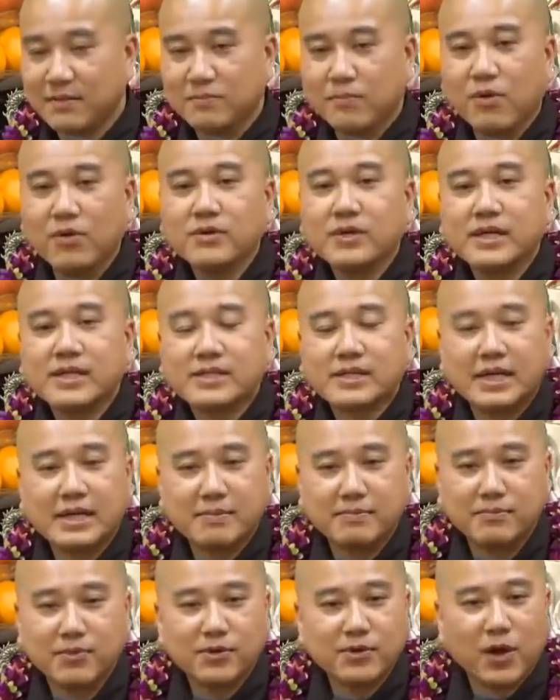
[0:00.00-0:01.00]
muốn đi
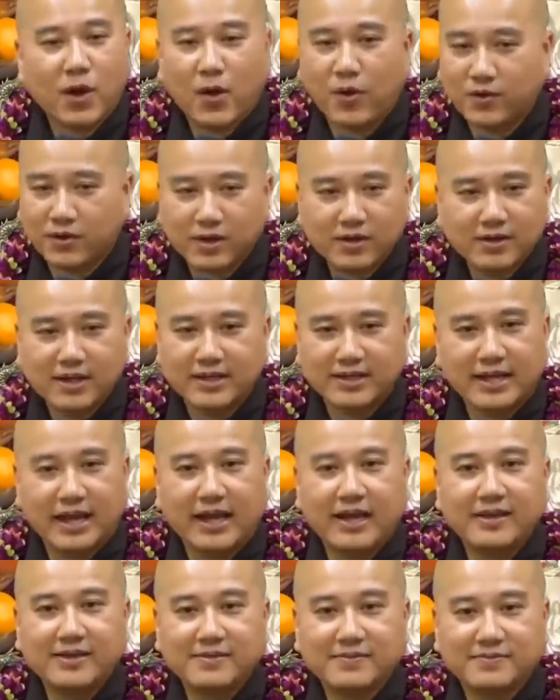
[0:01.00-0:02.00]
tìm mua đồ rất là
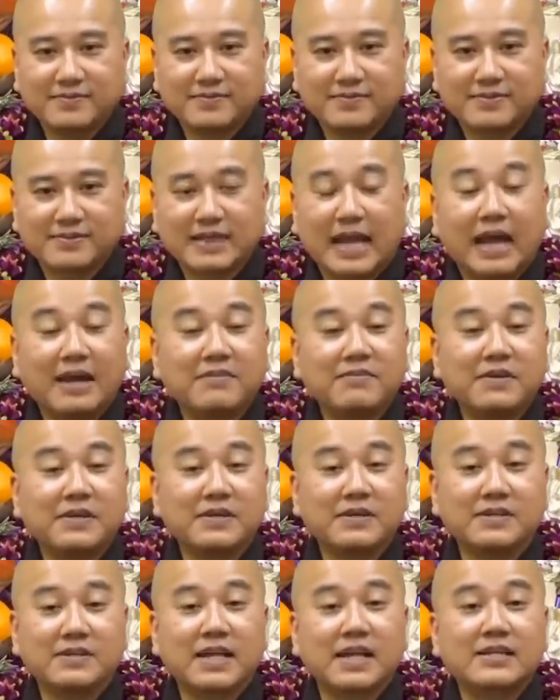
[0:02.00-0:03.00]
dễ, tại
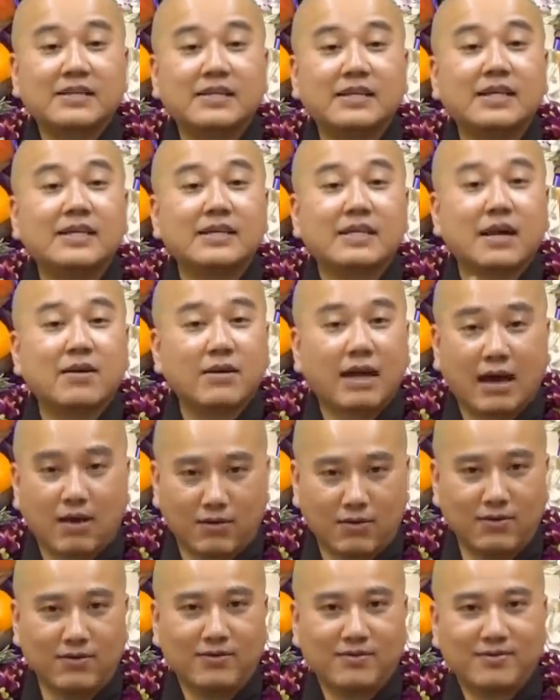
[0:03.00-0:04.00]
vì người ta chia theo
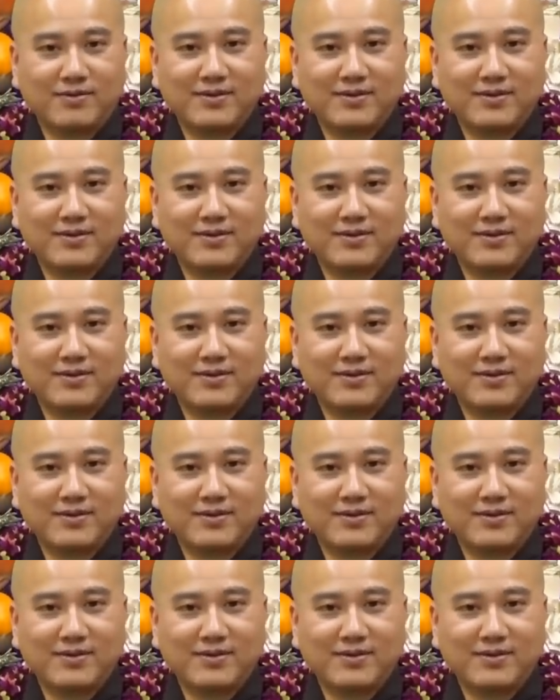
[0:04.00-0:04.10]
lầu.